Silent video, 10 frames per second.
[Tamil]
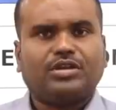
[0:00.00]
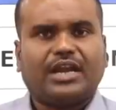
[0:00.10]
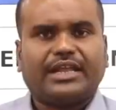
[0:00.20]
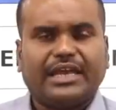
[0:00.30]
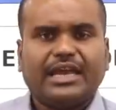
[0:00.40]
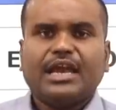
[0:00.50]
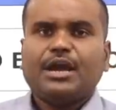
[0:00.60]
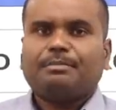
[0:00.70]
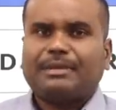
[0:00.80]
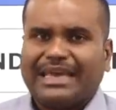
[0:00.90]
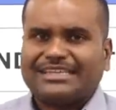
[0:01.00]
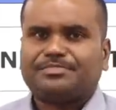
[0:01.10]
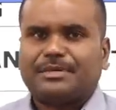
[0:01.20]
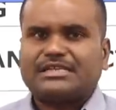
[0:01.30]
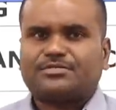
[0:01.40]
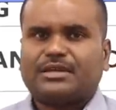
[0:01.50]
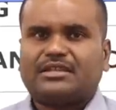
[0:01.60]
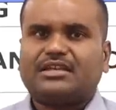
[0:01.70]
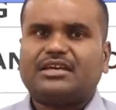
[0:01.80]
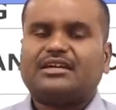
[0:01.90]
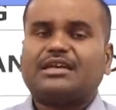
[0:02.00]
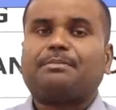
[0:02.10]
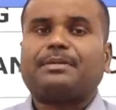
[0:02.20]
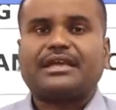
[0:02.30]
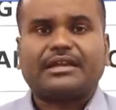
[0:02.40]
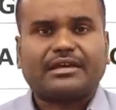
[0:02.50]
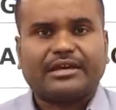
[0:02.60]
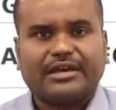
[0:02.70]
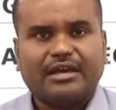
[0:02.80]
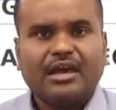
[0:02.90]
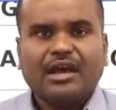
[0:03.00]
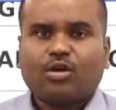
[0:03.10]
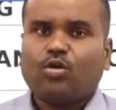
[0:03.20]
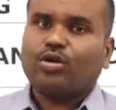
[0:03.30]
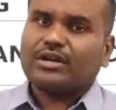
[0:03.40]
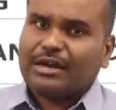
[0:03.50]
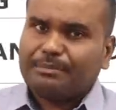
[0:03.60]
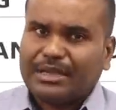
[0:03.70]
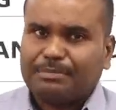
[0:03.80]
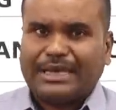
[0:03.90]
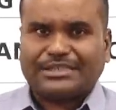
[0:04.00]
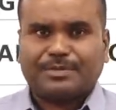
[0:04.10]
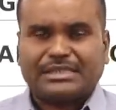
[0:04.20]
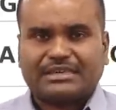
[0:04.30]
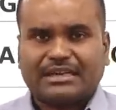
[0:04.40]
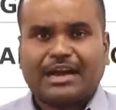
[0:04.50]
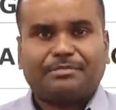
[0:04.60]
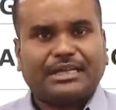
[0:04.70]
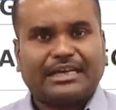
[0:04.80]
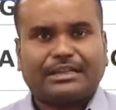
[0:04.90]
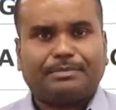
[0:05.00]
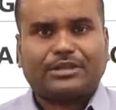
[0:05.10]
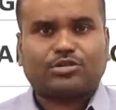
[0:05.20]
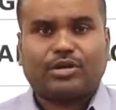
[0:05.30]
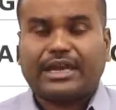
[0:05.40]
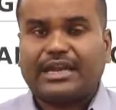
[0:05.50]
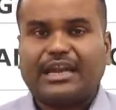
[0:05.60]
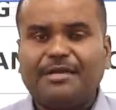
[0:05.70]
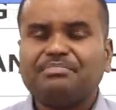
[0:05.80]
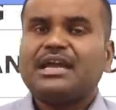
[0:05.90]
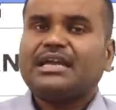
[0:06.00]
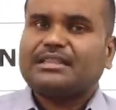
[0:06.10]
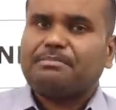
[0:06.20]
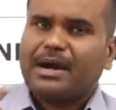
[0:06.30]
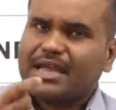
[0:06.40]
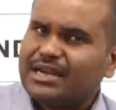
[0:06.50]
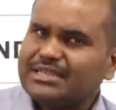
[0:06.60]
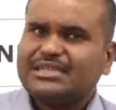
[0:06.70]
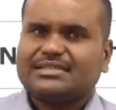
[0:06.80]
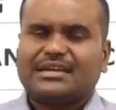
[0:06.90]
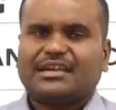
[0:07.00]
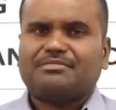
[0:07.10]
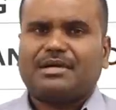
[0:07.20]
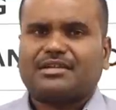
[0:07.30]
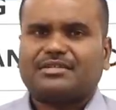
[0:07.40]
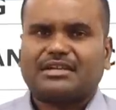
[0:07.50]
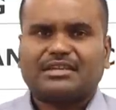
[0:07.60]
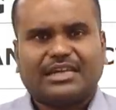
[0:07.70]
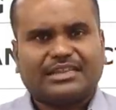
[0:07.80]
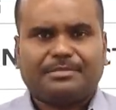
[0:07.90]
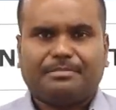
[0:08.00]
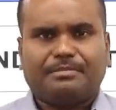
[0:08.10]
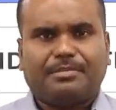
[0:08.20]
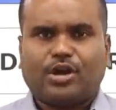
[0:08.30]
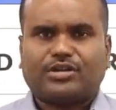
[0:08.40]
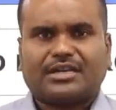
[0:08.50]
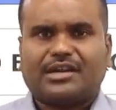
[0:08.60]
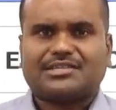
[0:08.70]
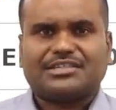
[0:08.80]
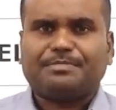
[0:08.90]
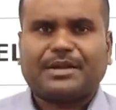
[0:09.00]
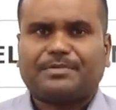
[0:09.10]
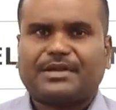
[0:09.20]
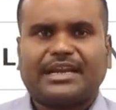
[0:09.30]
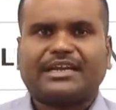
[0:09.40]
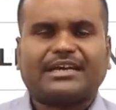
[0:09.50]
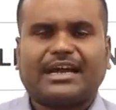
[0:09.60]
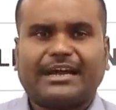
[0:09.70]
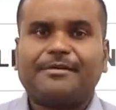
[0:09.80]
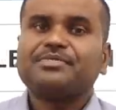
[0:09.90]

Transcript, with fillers: முன்னாடி பிளேஸ்மெண்ட்ஸ் வந்து எப்படி இருக்குது கோர் கம்பெனி பிளேஸ்மெண்ட்ஸ் இருக்குது அப்படிங்கிறத பார்த்துக்கோங்க ஏன்னா இந்த பயாலஜி சென்ட்ரிக் மாணவர்கள் தான் இந்த பயோடெக்னாலஜி டிபார்ட்மெண்ட் எடுக்கிறாங்க